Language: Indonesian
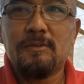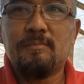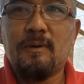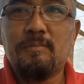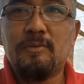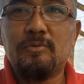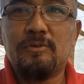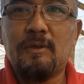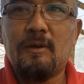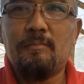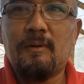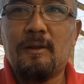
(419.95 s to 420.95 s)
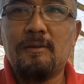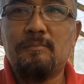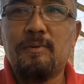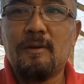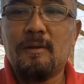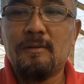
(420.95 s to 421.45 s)
Sebab itu saya berani
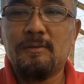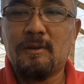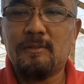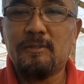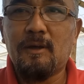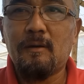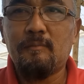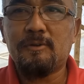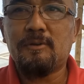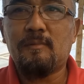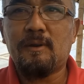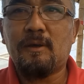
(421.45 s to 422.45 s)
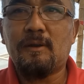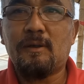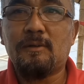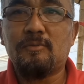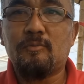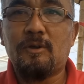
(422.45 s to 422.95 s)
bercerita bersama
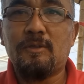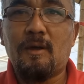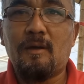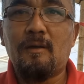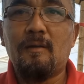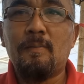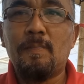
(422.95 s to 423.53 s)
rekan-rekan semuanya.